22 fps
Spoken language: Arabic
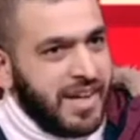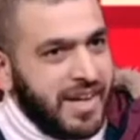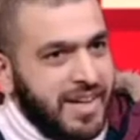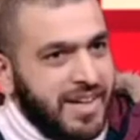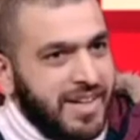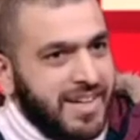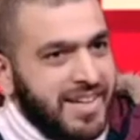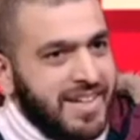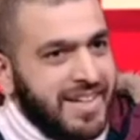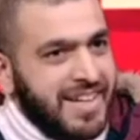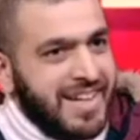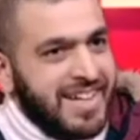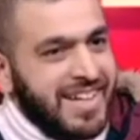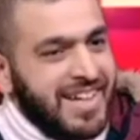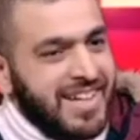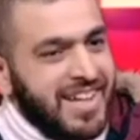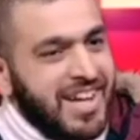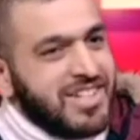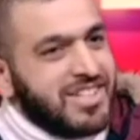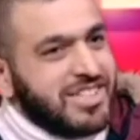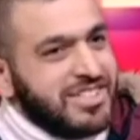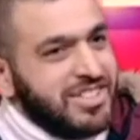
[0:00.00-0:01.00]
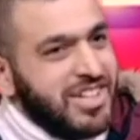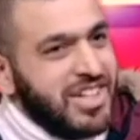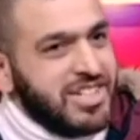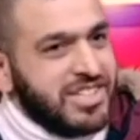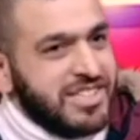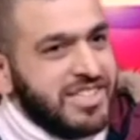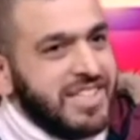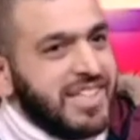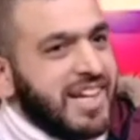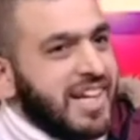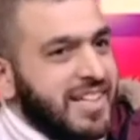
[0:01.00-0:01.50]
حاسه يعني
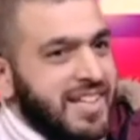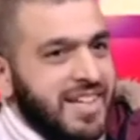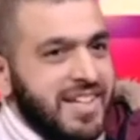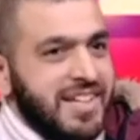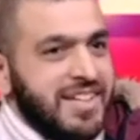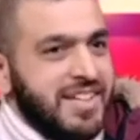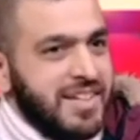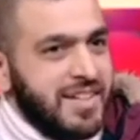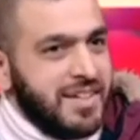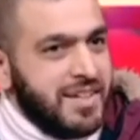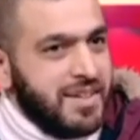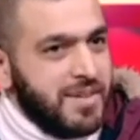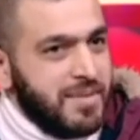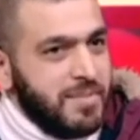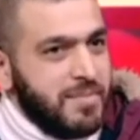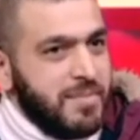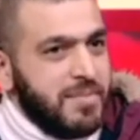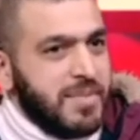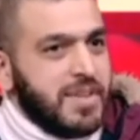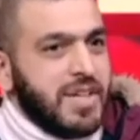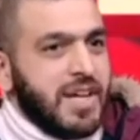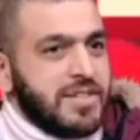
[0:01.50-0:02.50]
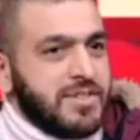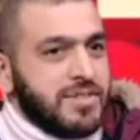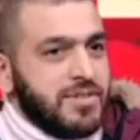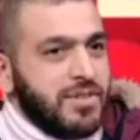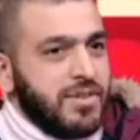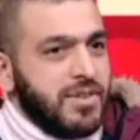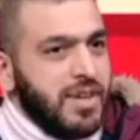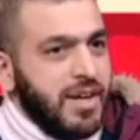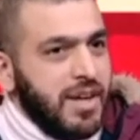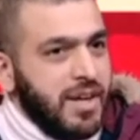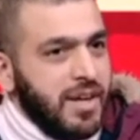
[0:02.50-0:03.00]
2020 يعني غنى لي آه، مدحت
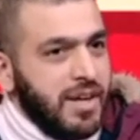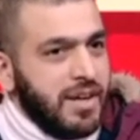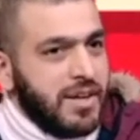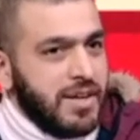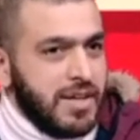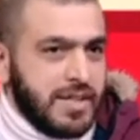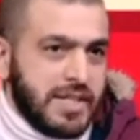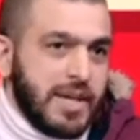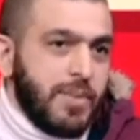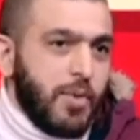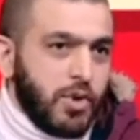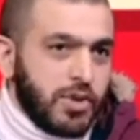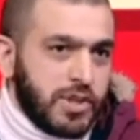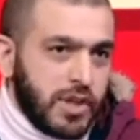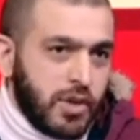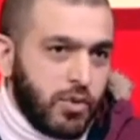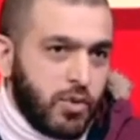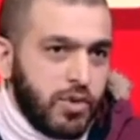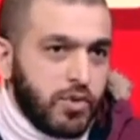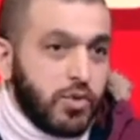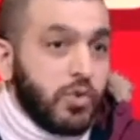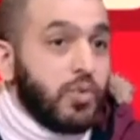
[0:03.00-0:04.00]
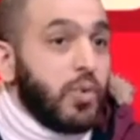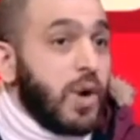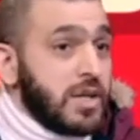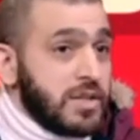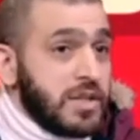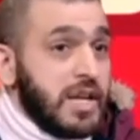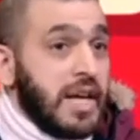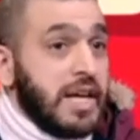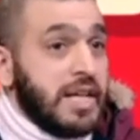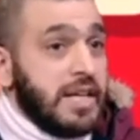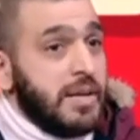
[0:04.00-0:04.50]
صالح آه، زي ما قلت كل دول آه.
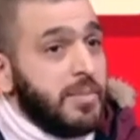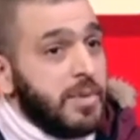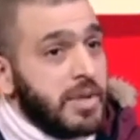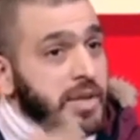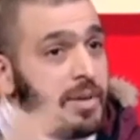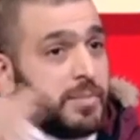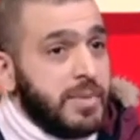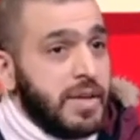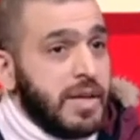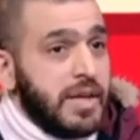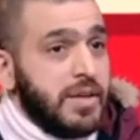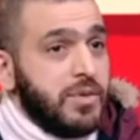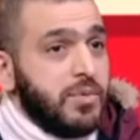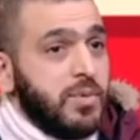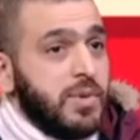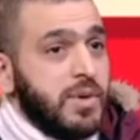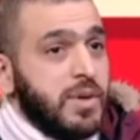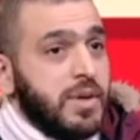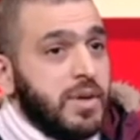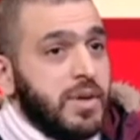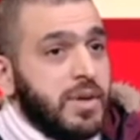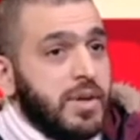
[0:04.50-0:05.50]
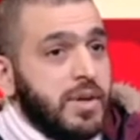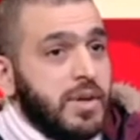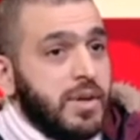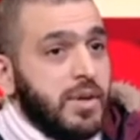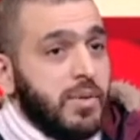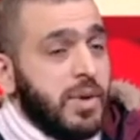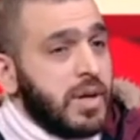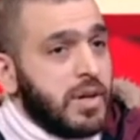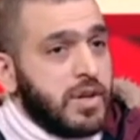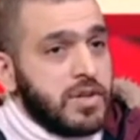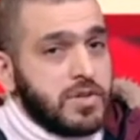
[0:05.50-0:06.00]
وعاصر حلاني من لبنان
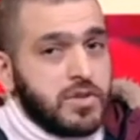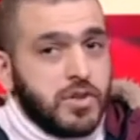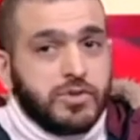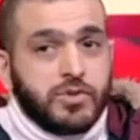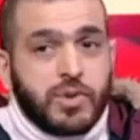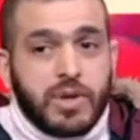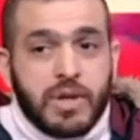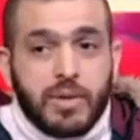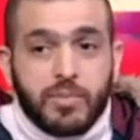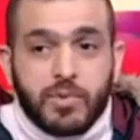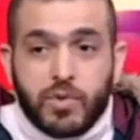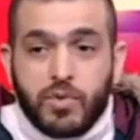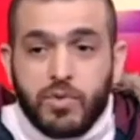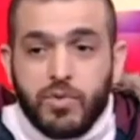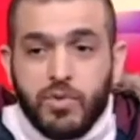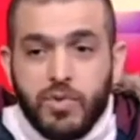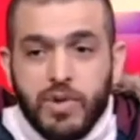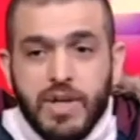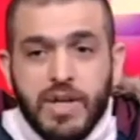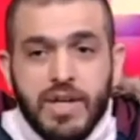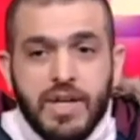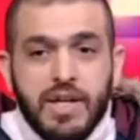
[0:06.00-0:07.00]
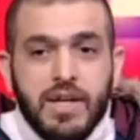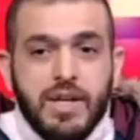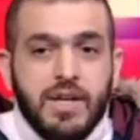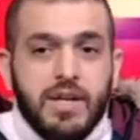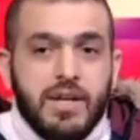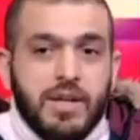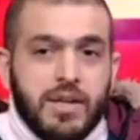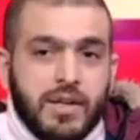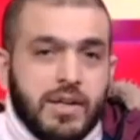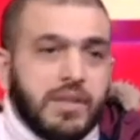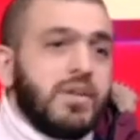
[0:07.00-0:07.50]
ووائل جسار والكلام ده كله
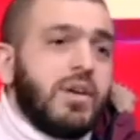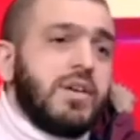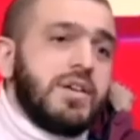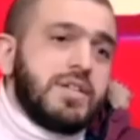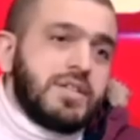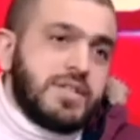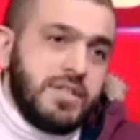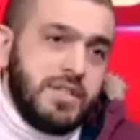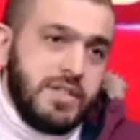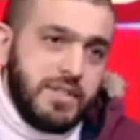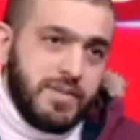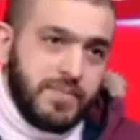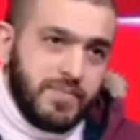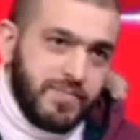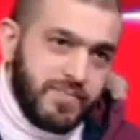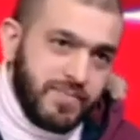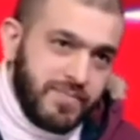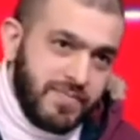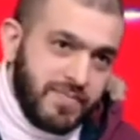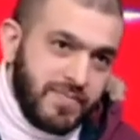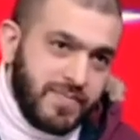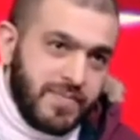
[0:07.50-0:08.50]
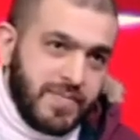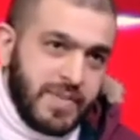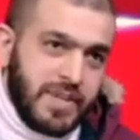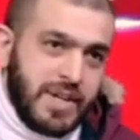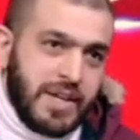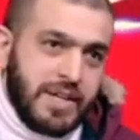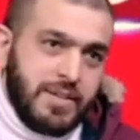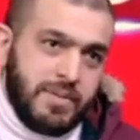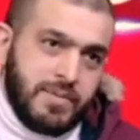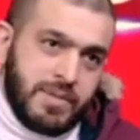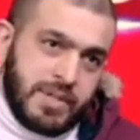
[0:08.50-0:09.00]
ناقصني
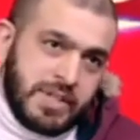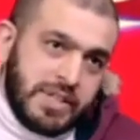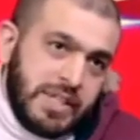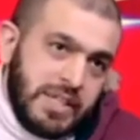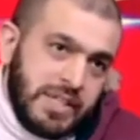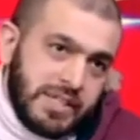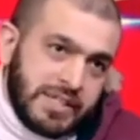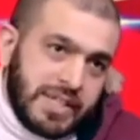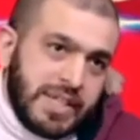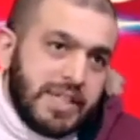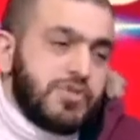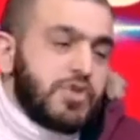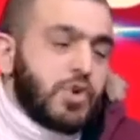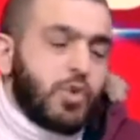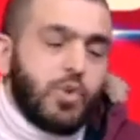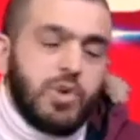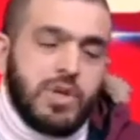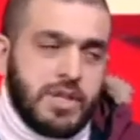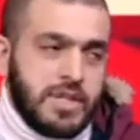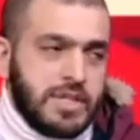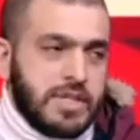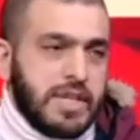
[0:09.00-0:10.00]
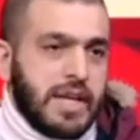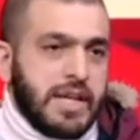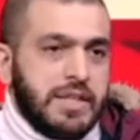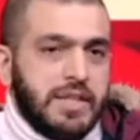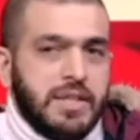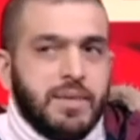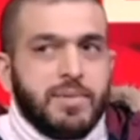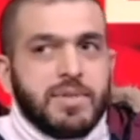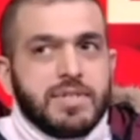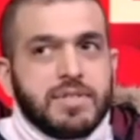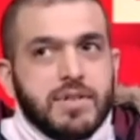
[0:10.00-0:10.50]
يعني كتير انا نفسي كل الناس
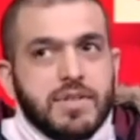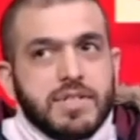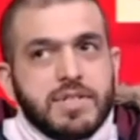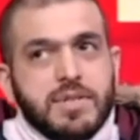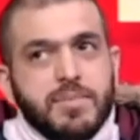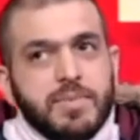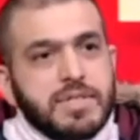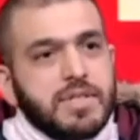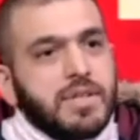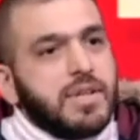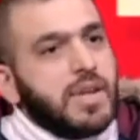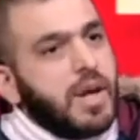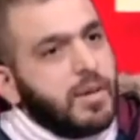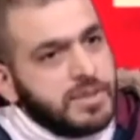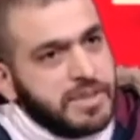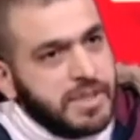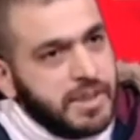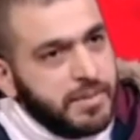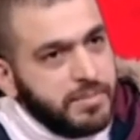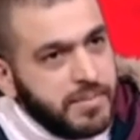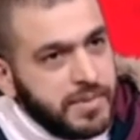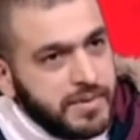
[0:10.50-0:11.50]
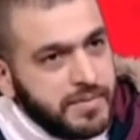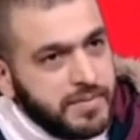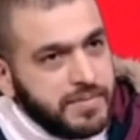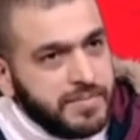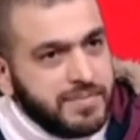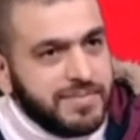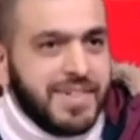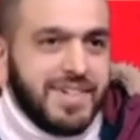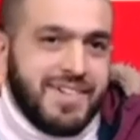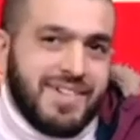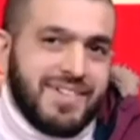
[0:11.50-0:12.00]
تغني لي بس ناقصني مثلا عمرو دياب
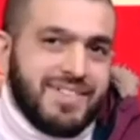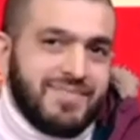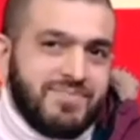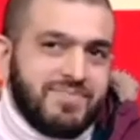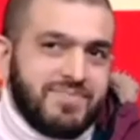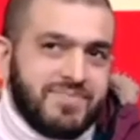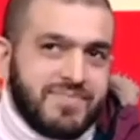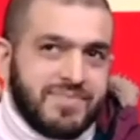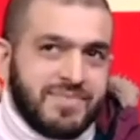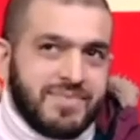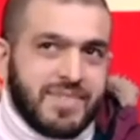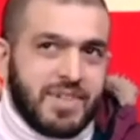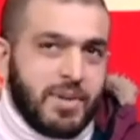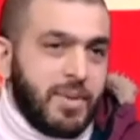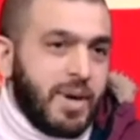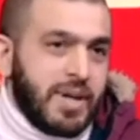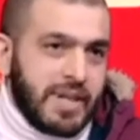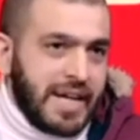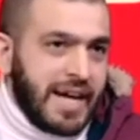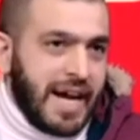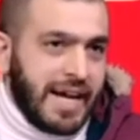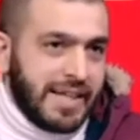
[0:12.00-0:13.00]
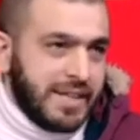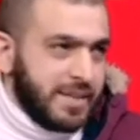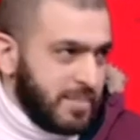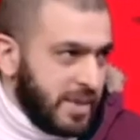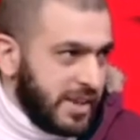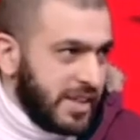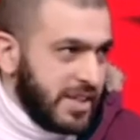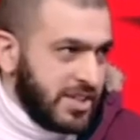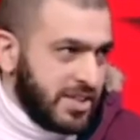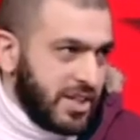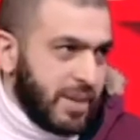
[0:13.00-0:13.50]
طبعا اي حد
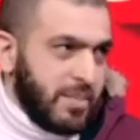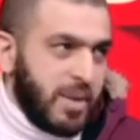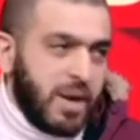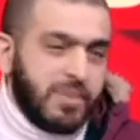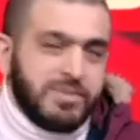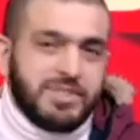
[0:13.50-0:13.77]
يتمنى يشتغل مع